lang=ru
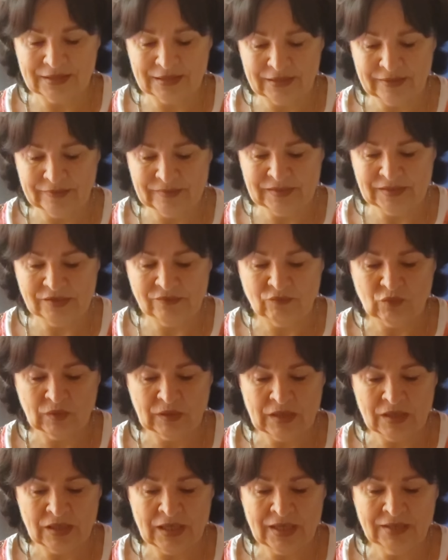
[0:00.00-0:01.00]
скорее всего.
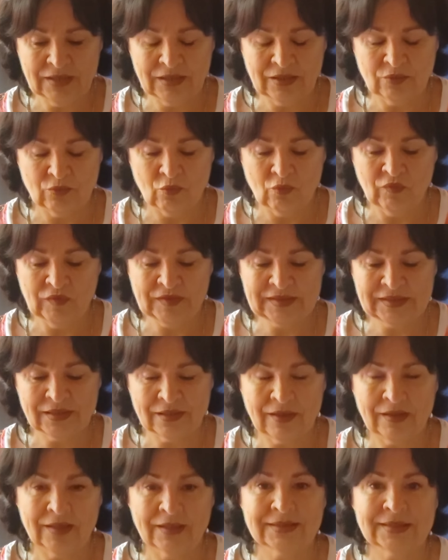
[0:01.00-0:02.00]
Какая-то новость
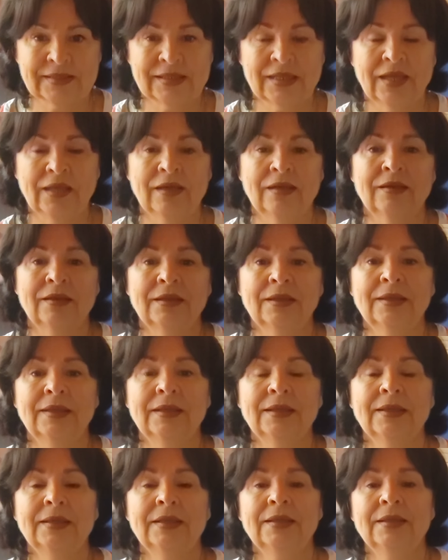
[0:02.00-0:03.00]
радостная.
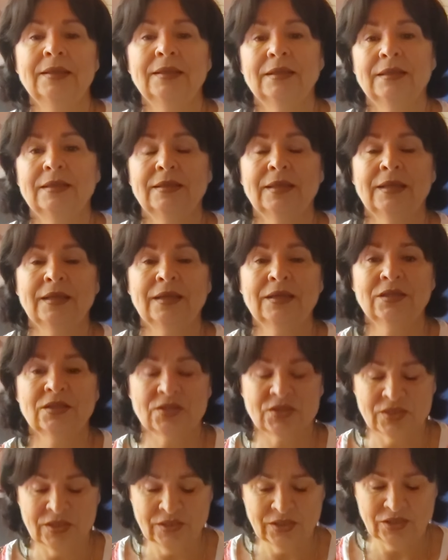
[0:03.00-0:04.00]
Да,
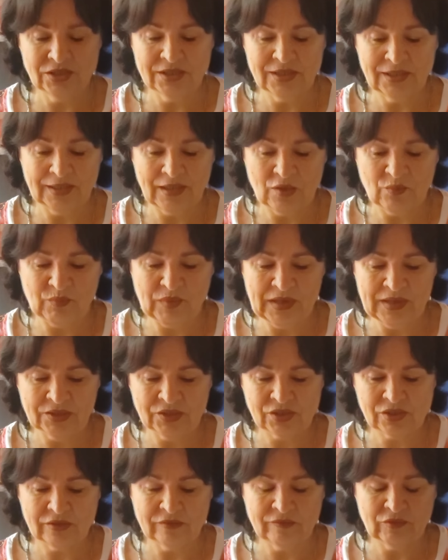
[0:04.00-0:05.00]
женщина как
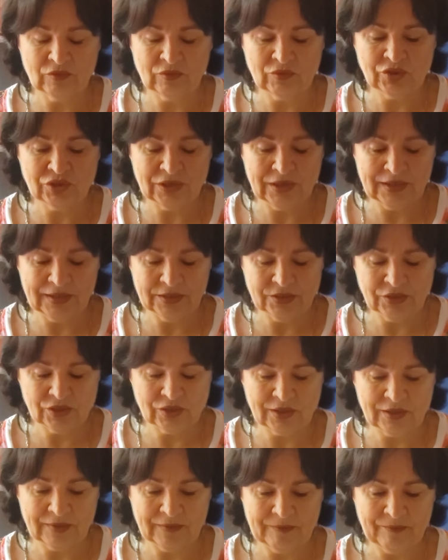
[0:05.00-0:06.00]

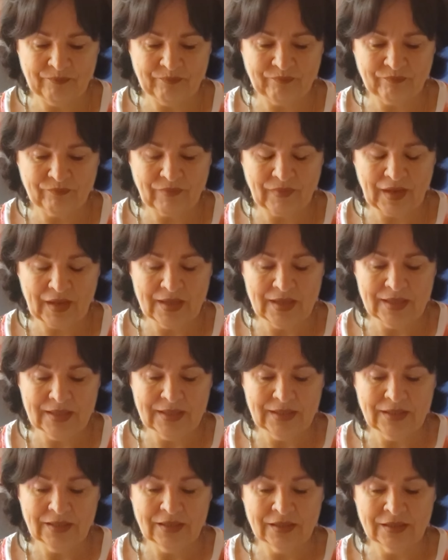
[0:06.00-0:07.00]
палочка-выручалочка.
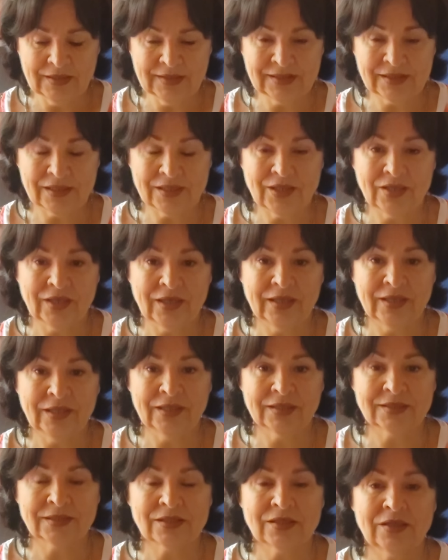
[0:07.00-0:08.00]
Рыцарь на
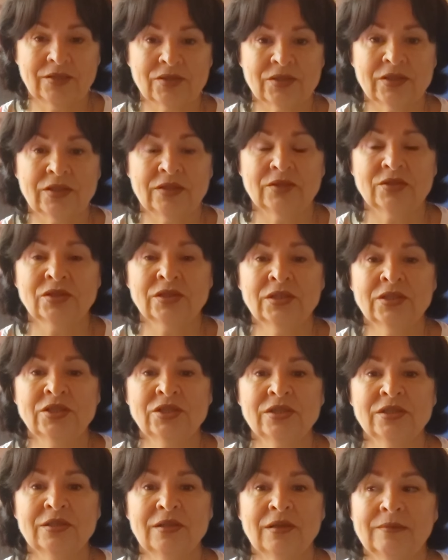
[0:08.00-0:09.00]
коне скажет,
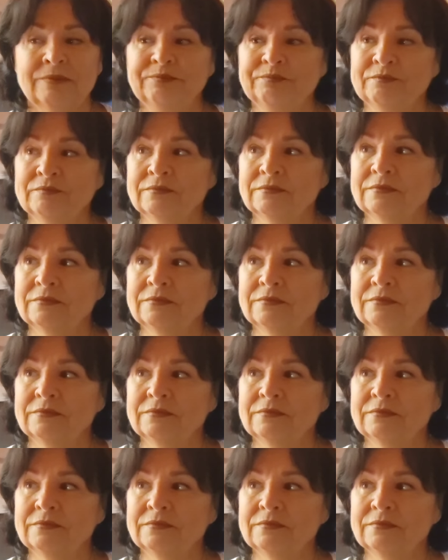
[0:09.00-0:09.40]
женщина